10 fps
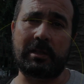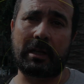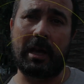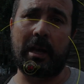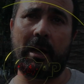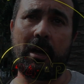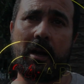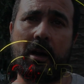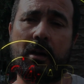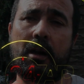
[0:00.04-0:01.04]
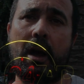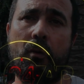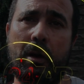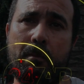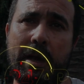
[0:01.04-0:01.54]
كاف
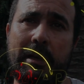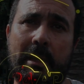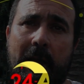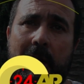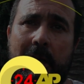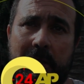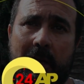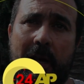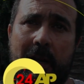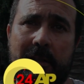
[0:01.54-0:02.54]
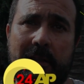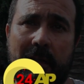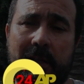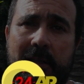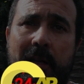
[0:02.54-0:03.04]
24 تنقل لكم الحدث
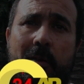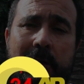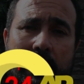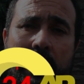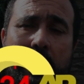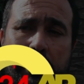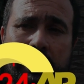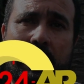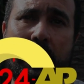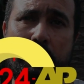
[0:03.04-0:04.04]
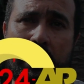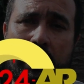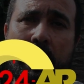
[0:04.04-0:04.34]
بالصوت والصورة